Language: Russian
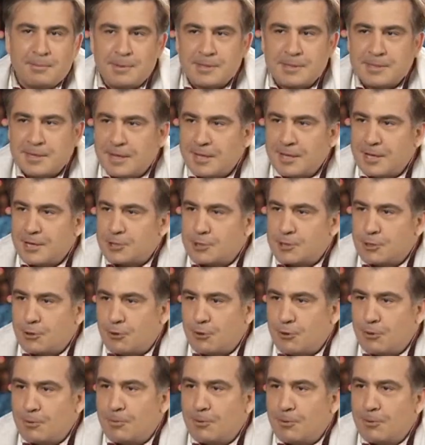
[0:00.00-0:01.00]

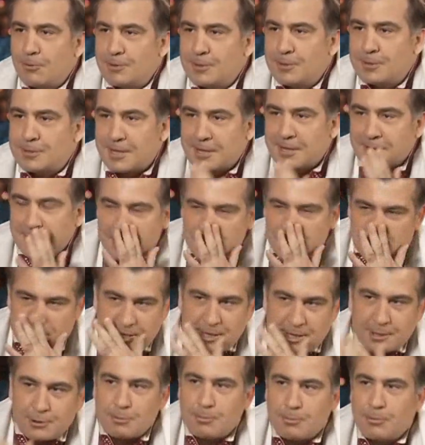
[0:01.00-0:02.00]
бесконечных любовниц,
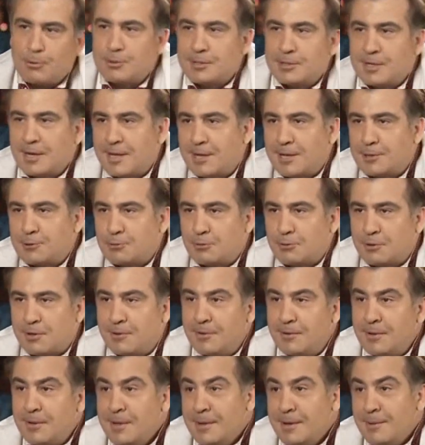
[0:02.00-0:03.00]
начиная от любовниц до
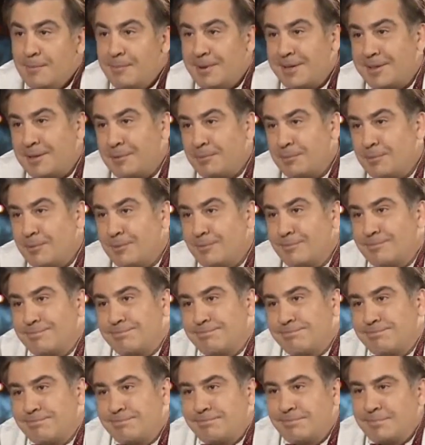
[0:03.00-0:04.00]
галстуков. Поэтому
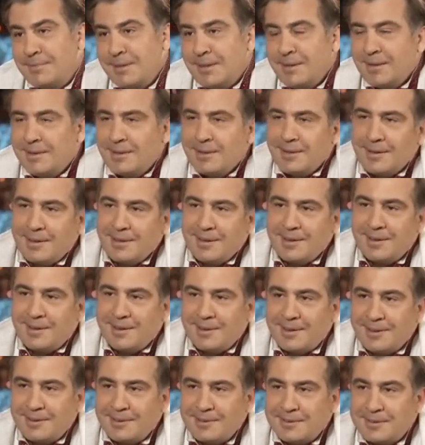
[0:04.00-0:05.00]

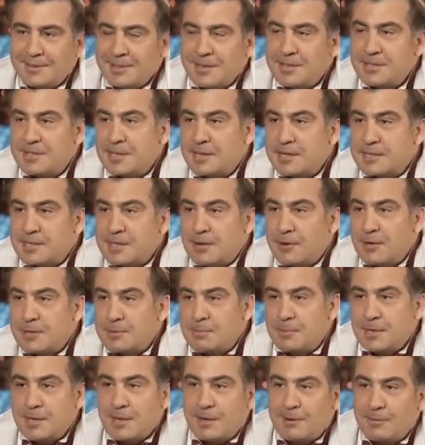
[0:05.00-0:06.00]
интересовать
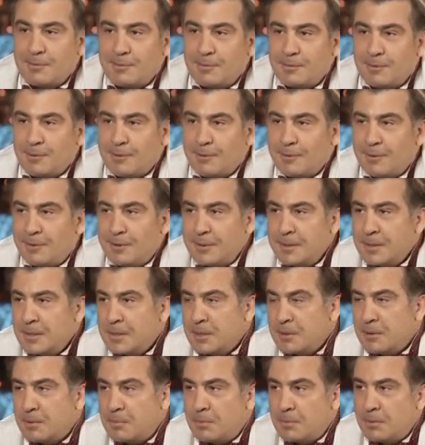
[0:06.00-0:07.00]
меня
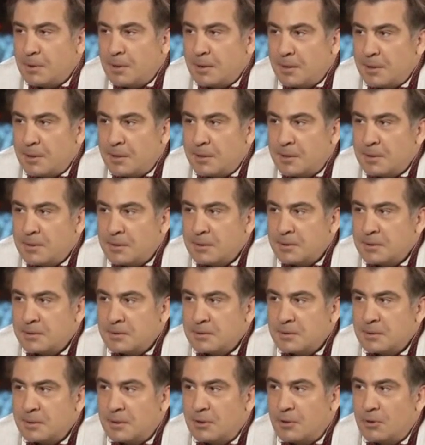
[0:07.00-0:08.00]
Э,
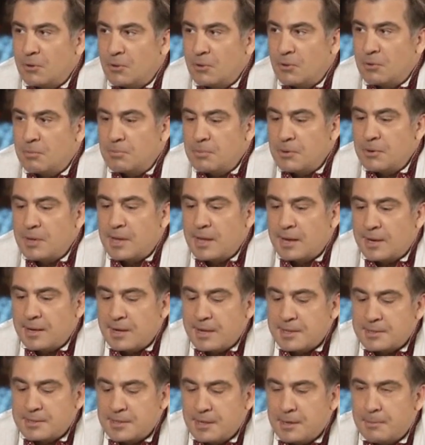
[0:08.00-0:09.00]
может, завидуют? Мы
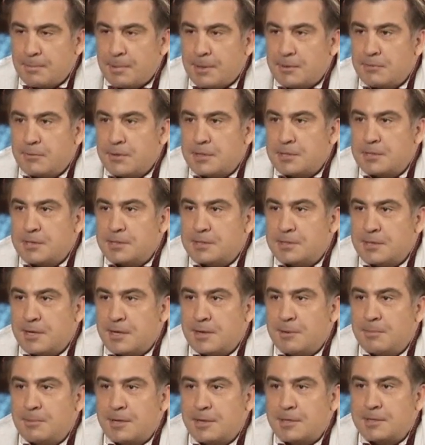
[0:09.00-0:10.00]
нагрозили подвесить а,
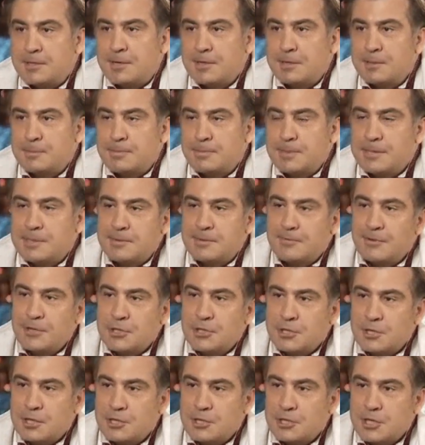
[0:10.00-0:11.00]
именно за
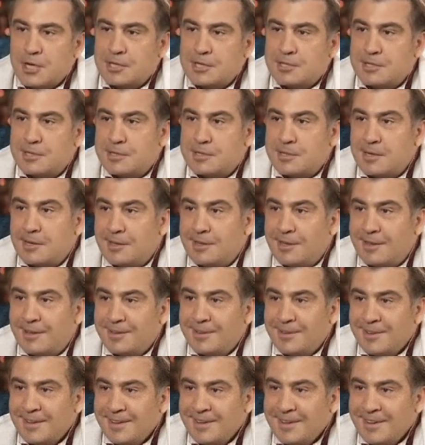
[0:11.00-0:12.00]
специфические части тела.
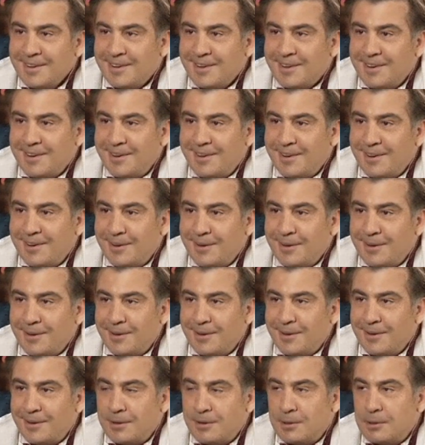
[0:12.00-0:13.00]

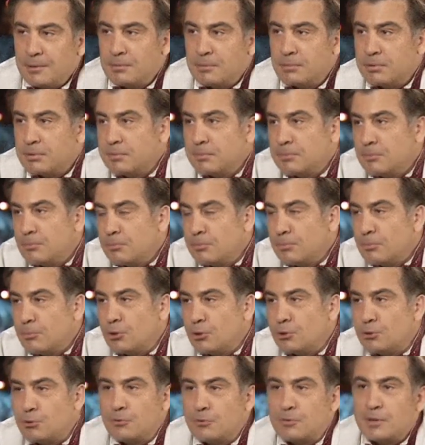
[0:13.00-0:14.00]
Э,
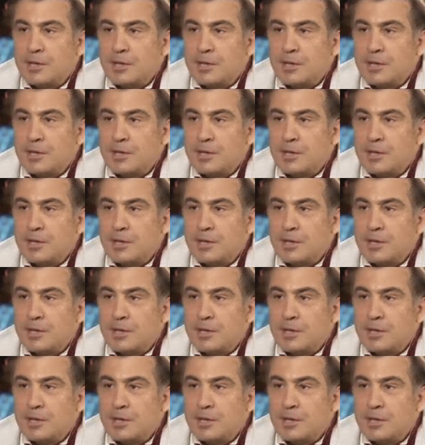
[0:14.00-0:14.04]
мой друг